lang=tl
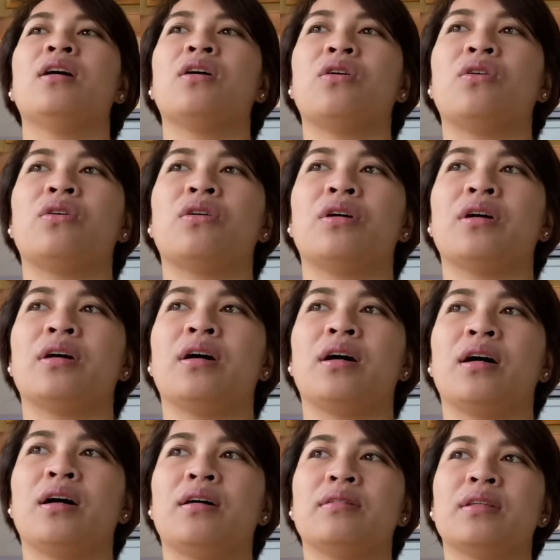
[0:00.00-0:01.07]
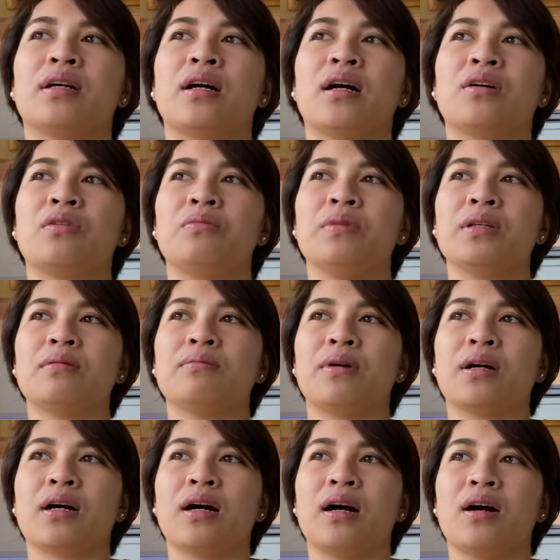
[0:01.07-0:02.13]
or uh, ah, nakakumit
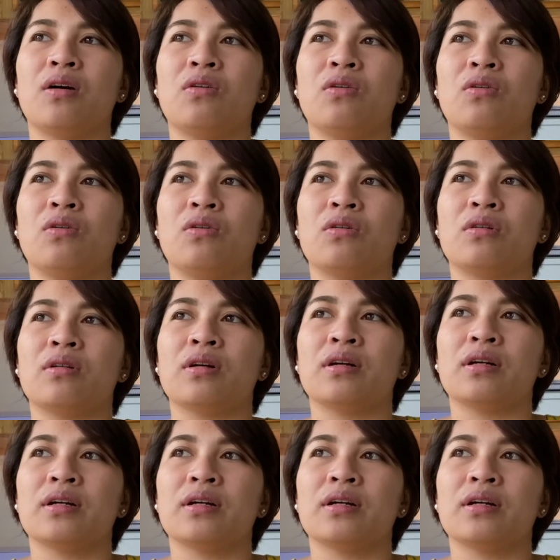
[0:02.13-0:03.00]
ba ka og